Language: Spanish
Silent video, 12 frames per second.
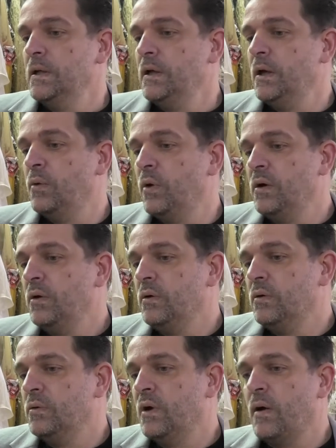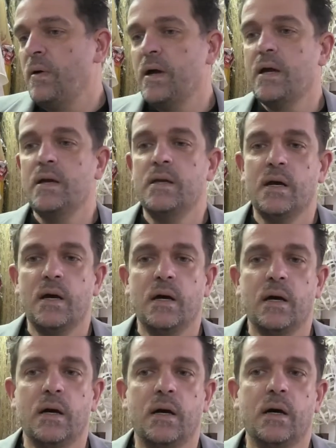Y bueno, una vez que
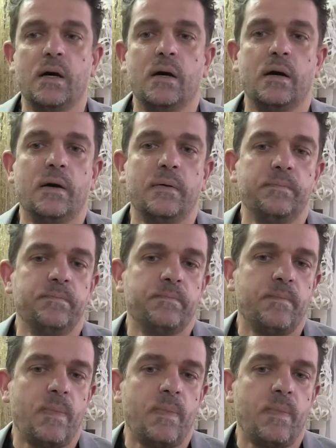ya mm,